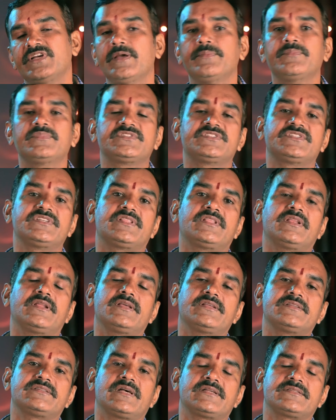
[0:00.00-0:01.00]
जेब
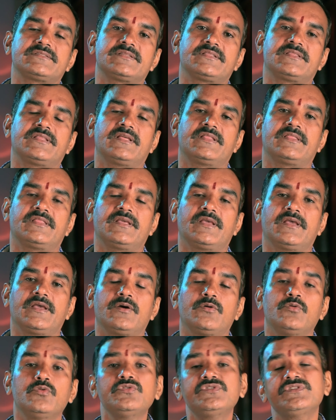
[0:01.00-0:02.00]
जितनी इजाज़त देती
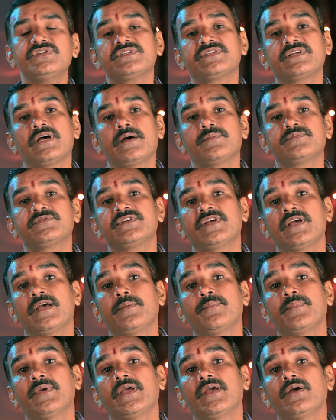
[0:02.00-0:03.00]
है उस हिसाब से
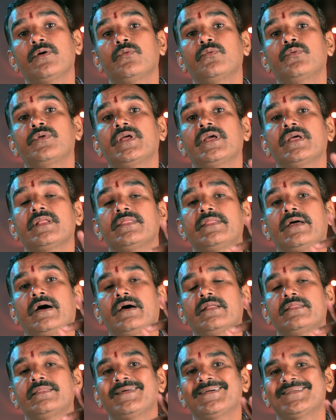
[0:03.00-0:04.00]
हमें उन्हें
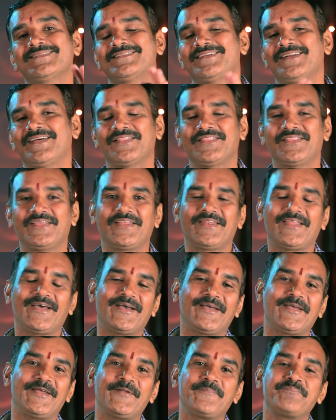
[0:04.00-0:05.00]
दान दक्षिणा देना
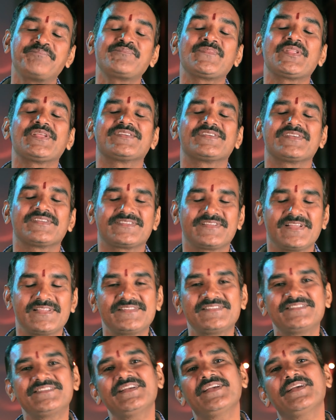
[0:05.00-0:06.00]
है
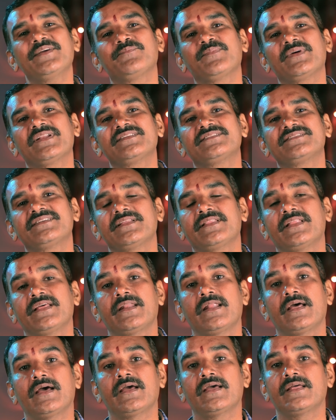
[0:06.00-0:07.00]
सच्चे मन से
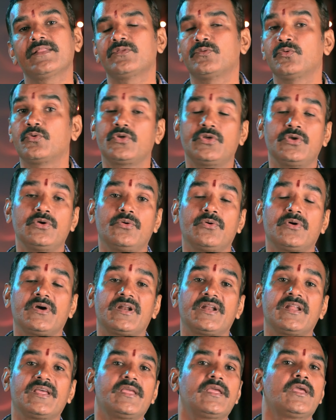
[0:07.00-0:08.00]
देना है दुखी
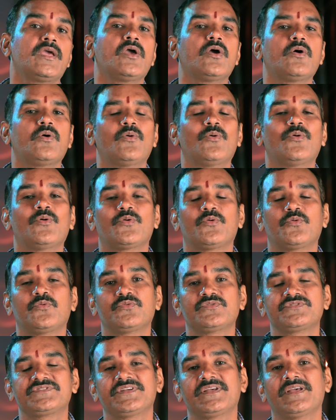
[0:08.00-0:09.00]
होकर नहीं और
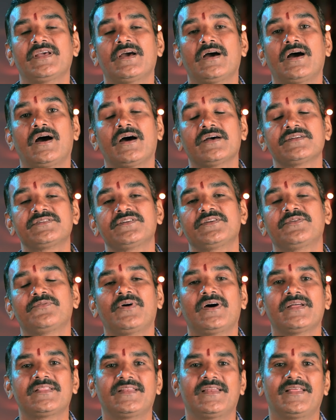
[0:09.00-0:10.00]
उनसे
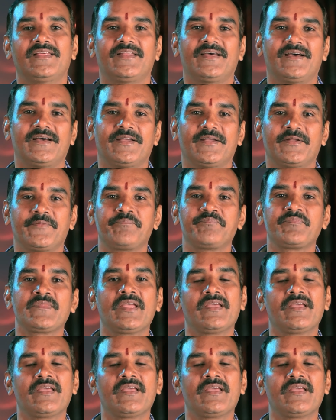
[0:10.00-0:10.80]
आशीर्वाद लेना है